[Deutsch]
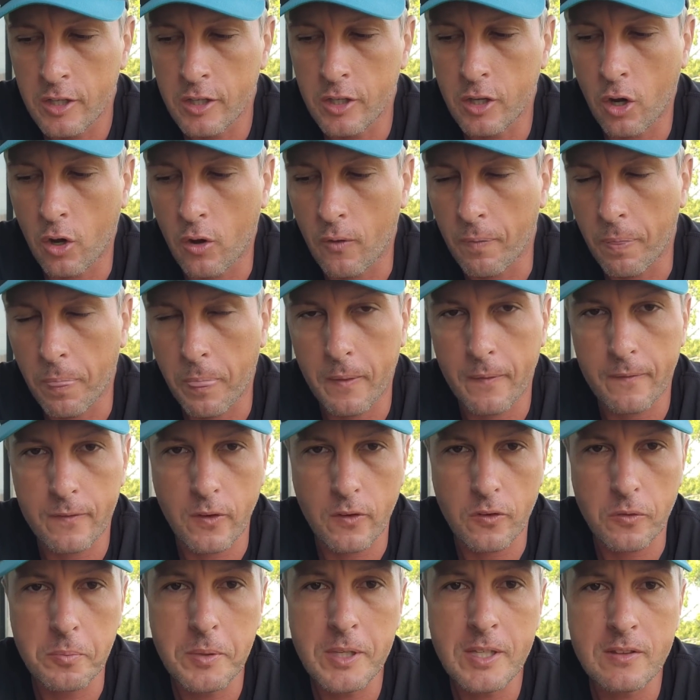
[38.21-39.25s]
Ja,
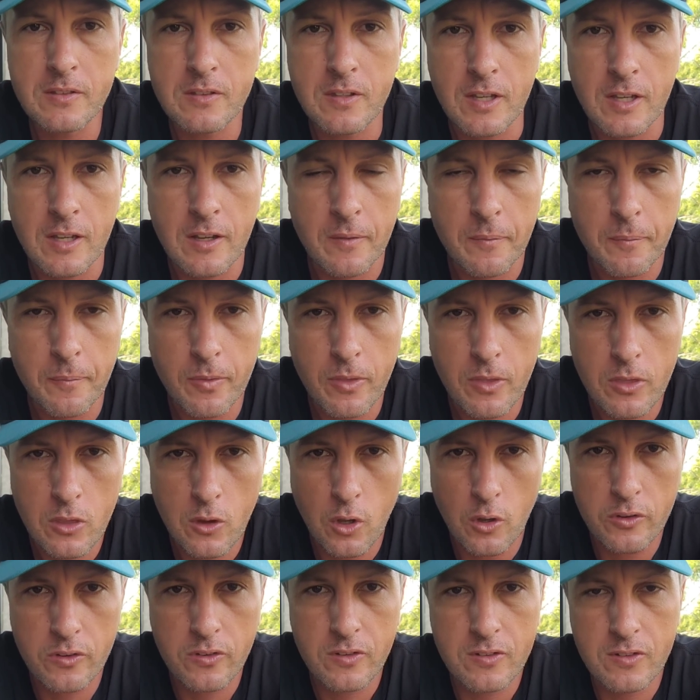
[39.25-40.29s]
das Meeting,
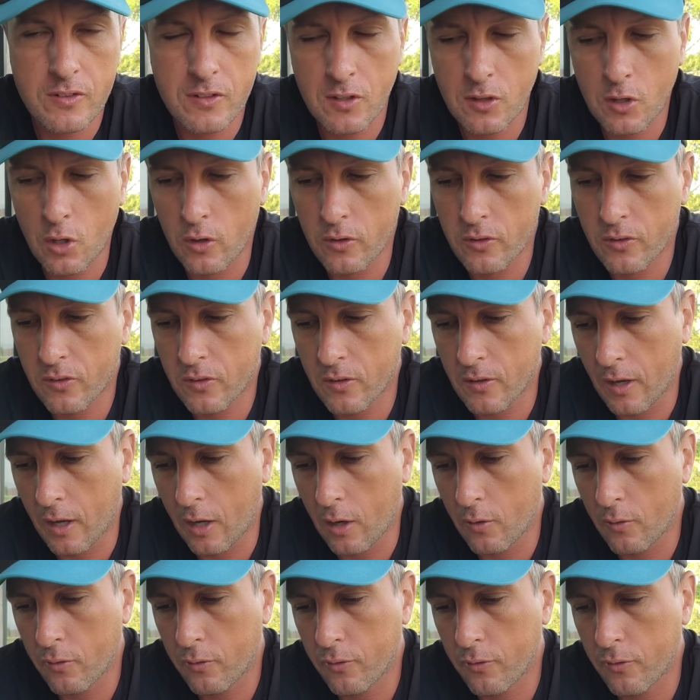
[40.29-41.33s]
das ist das,
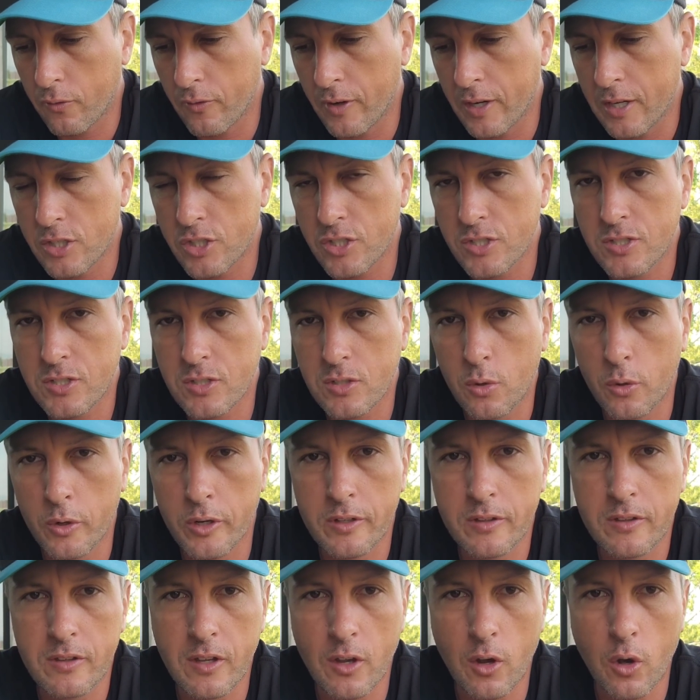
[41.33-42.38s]
auf welches
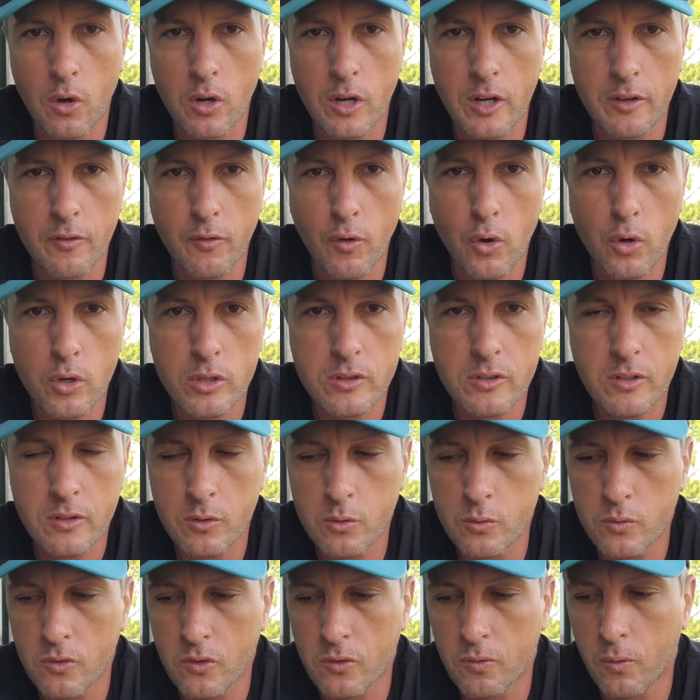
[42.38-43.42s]
heute alle warten
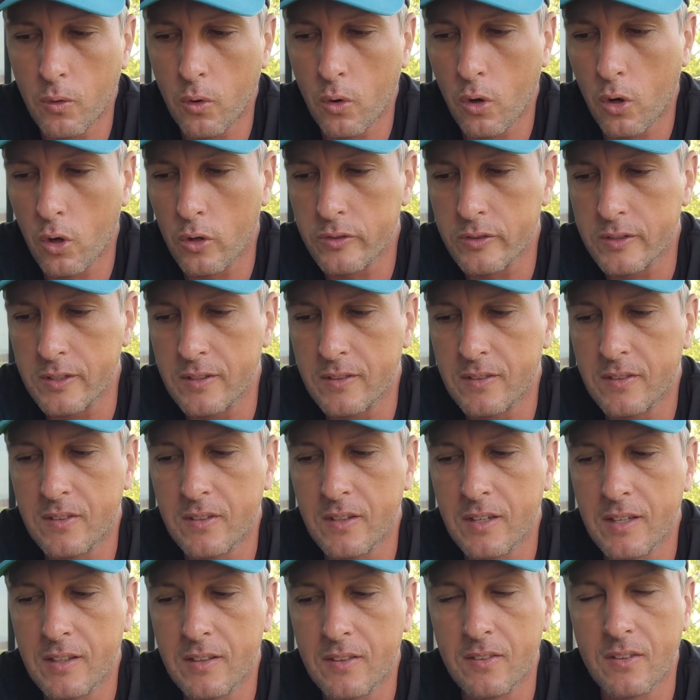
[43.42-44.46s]
und zwar hat die
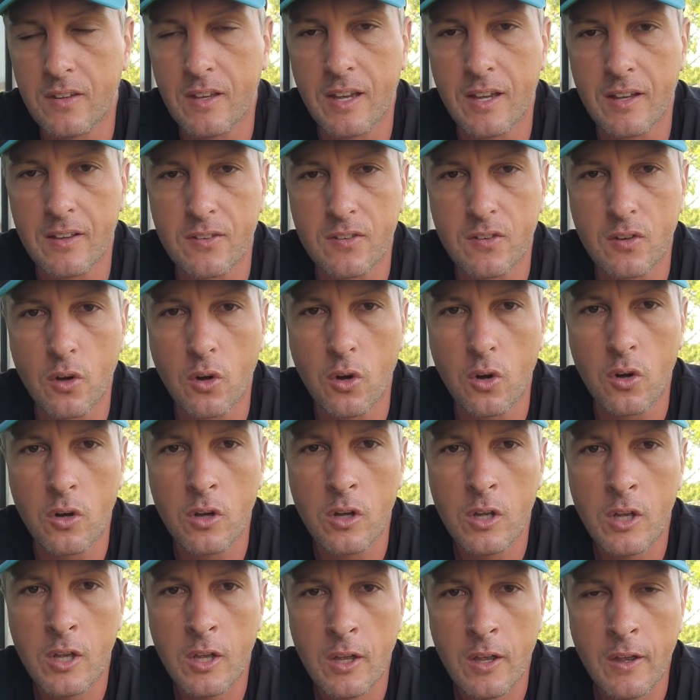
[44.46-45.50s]

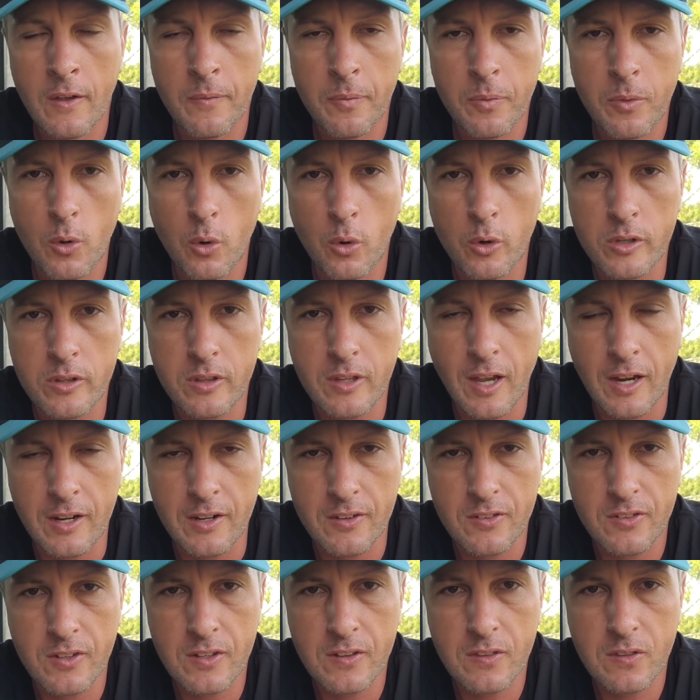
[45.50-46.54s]
CCSA heute
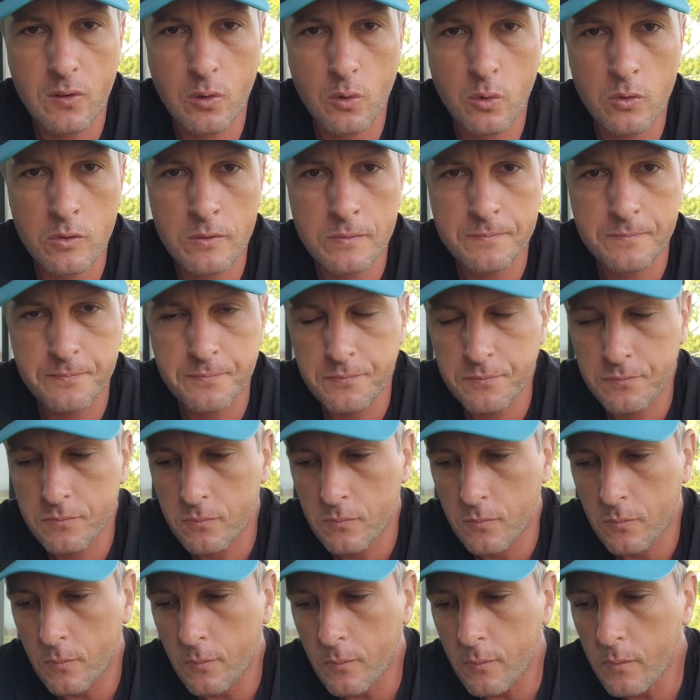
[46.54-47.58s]
eine Sitzung
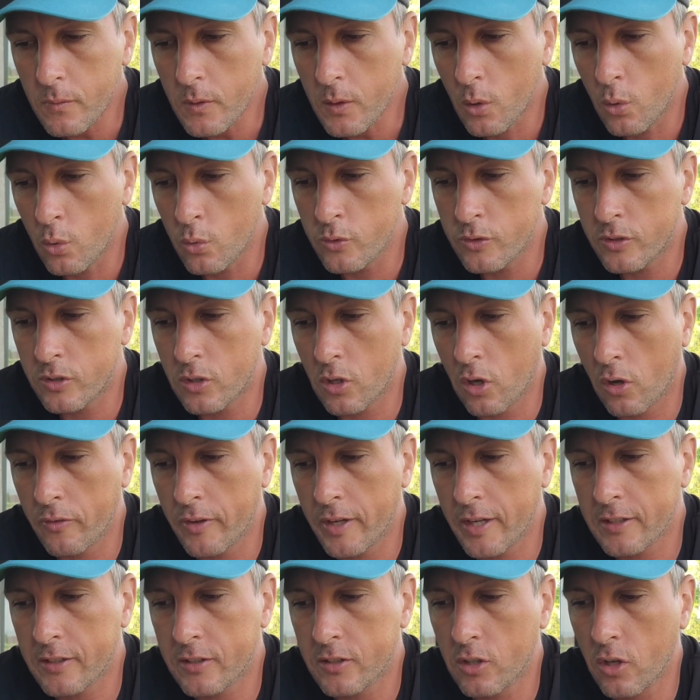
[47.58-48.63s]
und da
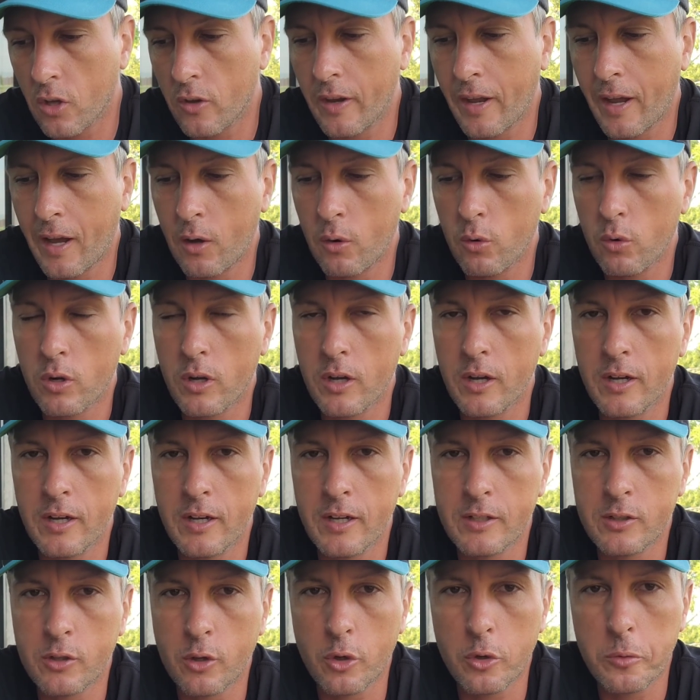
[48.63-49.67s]
wird dann auch
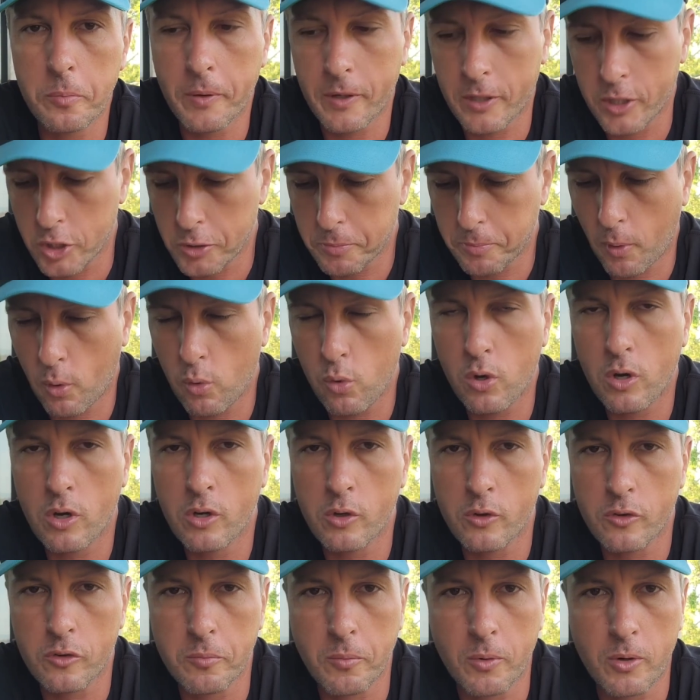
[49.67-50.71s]
äh, darüber
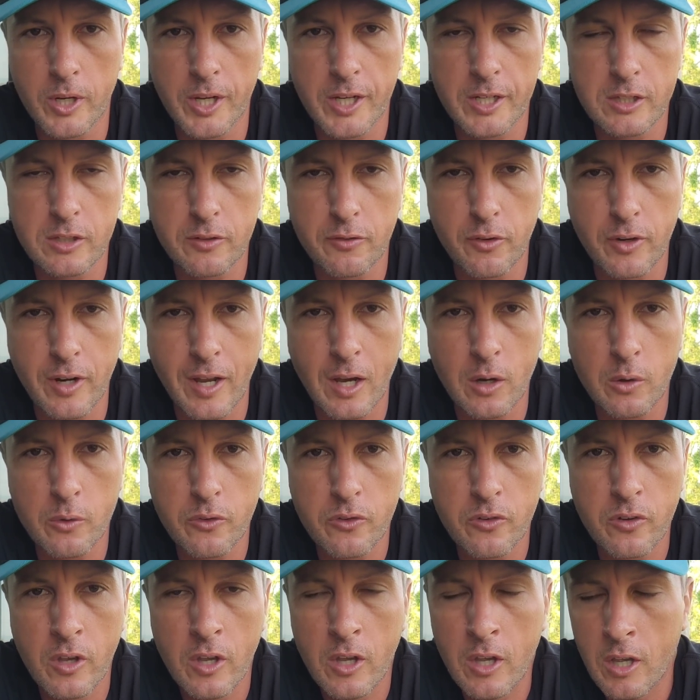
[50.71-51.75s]
gesprochen, also man geht davon
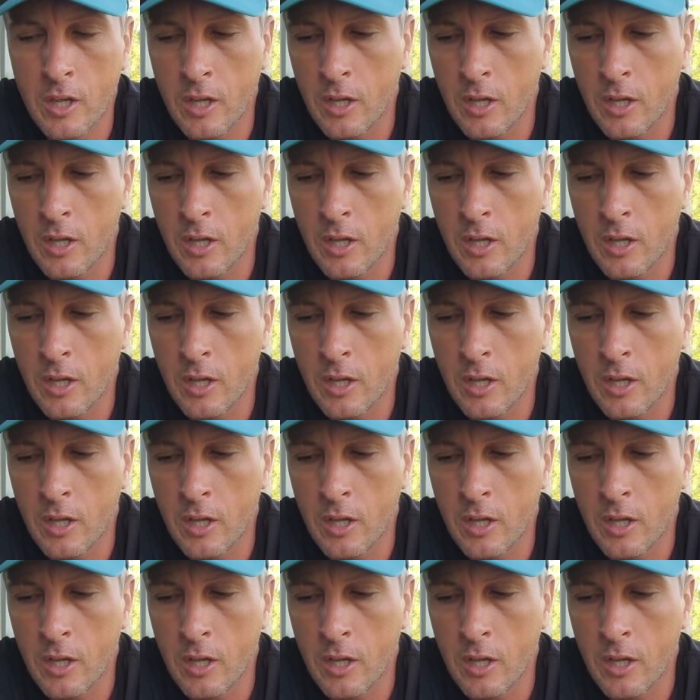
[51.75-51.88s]
aus,